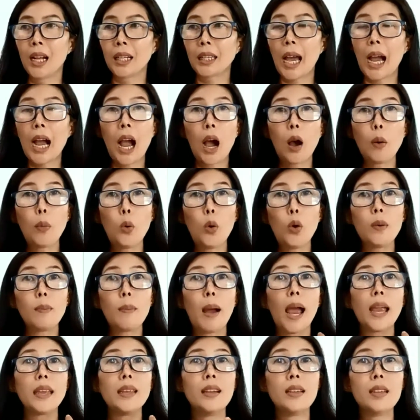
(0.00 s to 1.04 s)
ถ้าเขาพูด
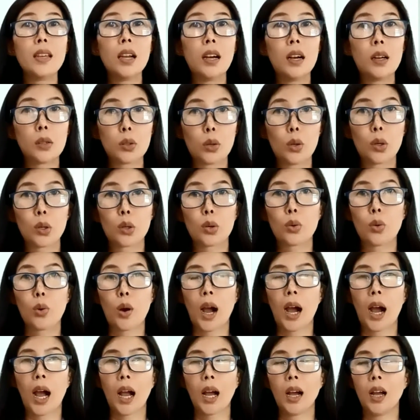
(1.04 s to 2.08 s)
มาเยอะๆรั
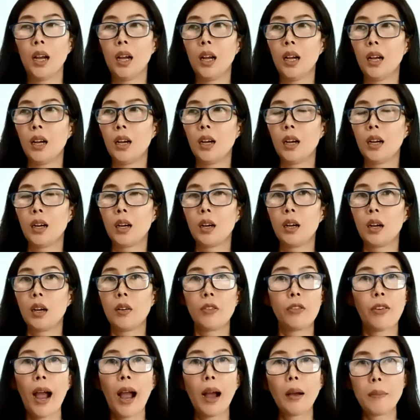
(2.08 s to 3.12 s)

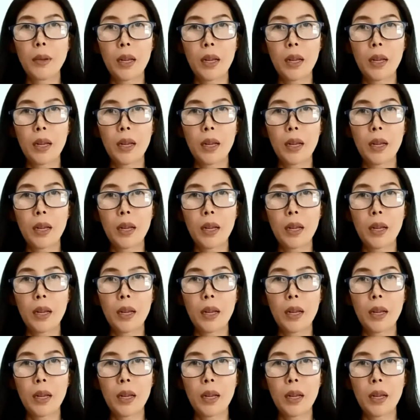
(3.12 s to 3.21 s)
วๆ ฟัง